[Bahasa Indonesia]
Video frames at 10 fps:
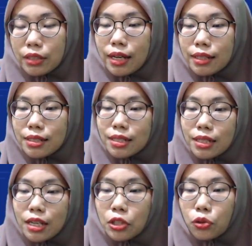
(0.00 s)
Nah, di
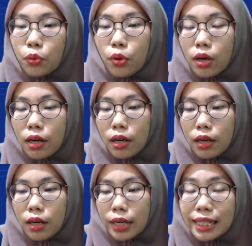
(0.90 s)
sini itu
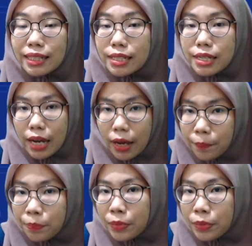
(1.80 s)
uh, idenya